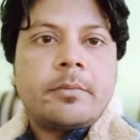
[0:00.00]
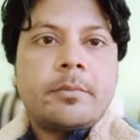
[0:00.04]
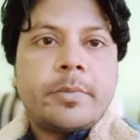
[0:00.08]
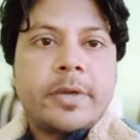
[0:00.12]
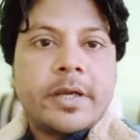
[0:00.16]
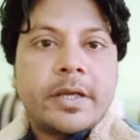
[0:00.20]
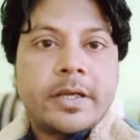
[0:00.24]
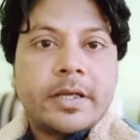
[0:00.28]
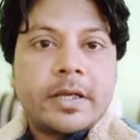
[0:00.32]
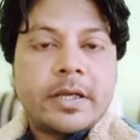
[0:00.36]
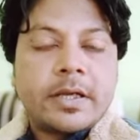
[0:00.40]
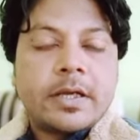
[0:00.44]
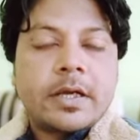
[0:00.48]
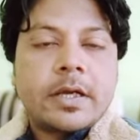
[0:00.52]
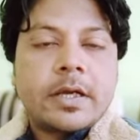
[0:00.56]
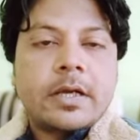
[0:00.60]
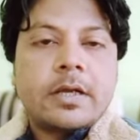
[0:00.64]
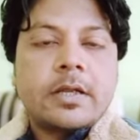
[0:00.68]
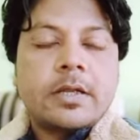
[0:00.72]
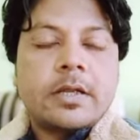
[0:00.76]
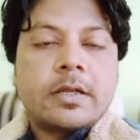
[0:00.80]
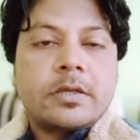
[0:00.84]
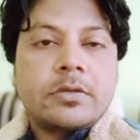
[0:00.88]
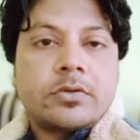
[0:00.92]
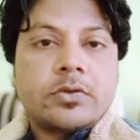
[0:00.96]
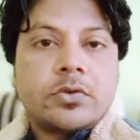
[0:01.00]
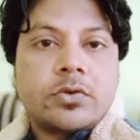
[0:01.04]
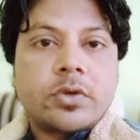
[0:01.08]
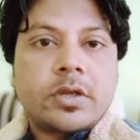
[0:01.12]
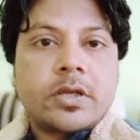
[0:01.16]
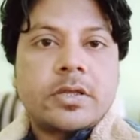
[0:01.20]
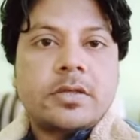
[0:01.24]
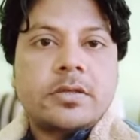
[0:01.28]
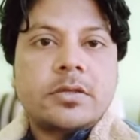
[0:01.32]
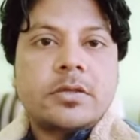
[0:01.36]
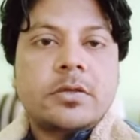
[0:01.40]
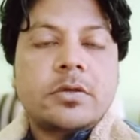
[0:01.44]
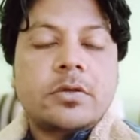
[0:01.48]
मेडिकल कार्ड
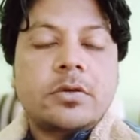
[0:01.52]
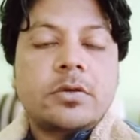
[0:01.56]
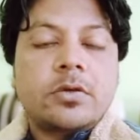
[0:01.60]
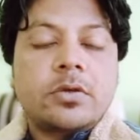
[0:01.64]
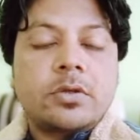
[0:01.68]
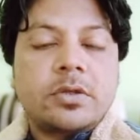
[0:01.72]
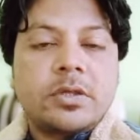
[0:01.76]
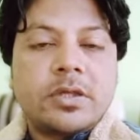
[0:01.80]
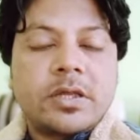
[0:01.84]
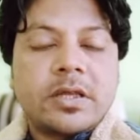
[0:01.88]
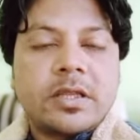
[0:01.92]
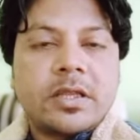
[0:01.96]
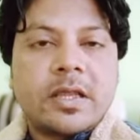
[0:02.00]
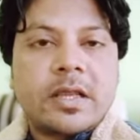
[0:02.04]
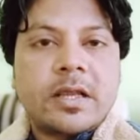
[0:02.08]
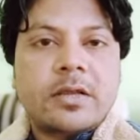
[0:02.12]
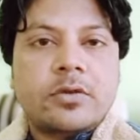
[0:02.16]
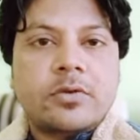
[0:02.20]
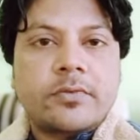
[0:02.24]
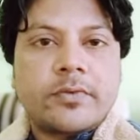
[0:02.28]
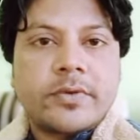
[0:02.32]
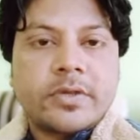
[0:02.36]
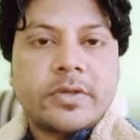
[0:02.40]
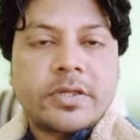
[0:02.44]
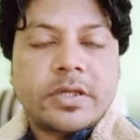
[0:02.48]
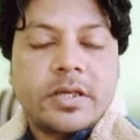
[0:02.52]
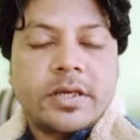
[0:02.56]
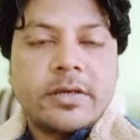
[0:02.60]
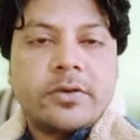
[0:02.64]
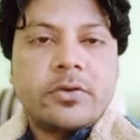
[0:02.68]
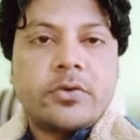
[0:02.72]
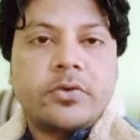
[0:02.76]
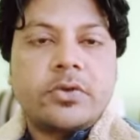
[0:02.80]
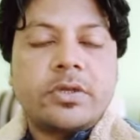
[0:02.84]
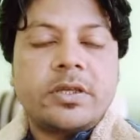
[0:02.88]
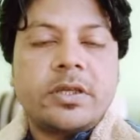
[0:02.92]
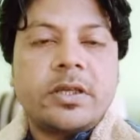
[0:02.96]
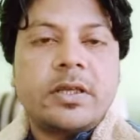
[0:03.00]
इंश्योरेंस ये सारा जो फैसिलिटी
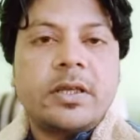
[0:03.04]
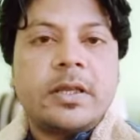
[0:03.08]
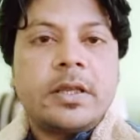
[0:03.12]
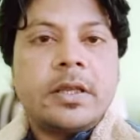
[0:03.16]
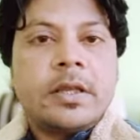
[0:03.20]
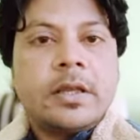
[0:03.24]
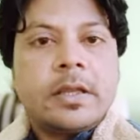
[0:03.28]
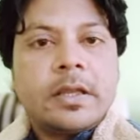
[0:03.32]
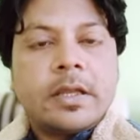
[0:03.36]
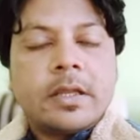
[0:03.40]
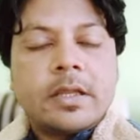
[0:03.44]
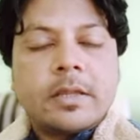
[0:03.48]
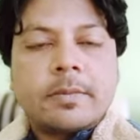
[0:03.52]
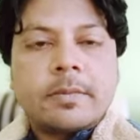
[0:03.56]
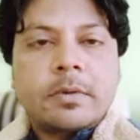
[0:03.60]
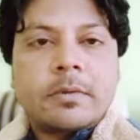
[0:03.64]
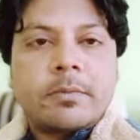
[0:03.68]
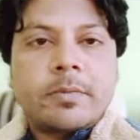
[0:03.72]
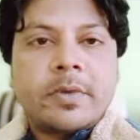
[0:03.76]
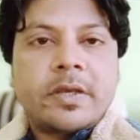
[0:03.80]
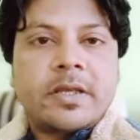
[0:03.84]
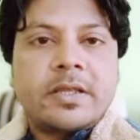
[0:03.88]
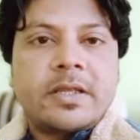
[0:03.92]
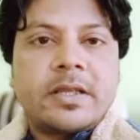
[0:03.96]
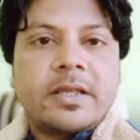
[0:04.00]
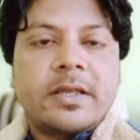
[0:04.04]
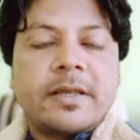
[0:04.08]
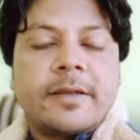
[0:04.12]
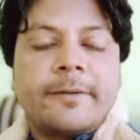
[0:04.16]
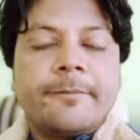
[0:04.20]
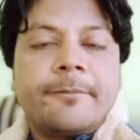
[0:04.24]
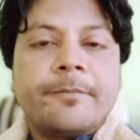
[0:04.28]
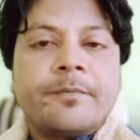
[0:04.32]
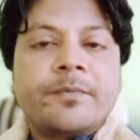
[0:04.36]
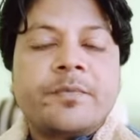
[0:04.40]
होती है ये सब कंपनी देगी